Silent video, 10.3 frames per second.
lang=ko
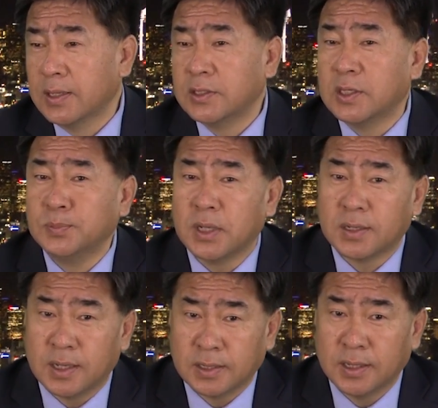
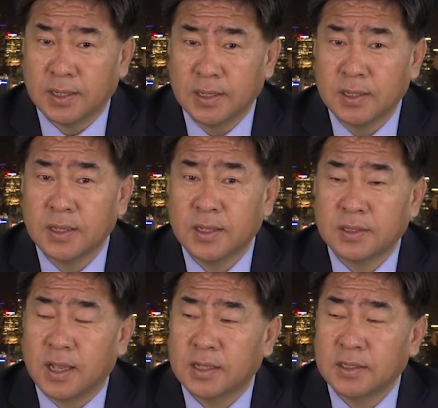침착하게
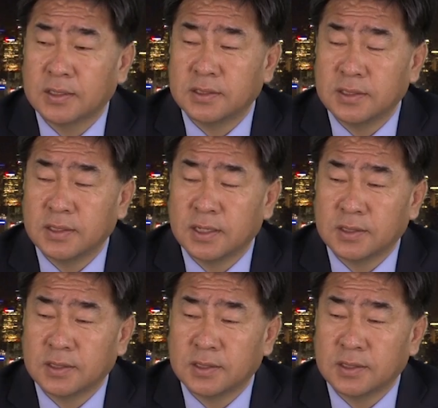당시의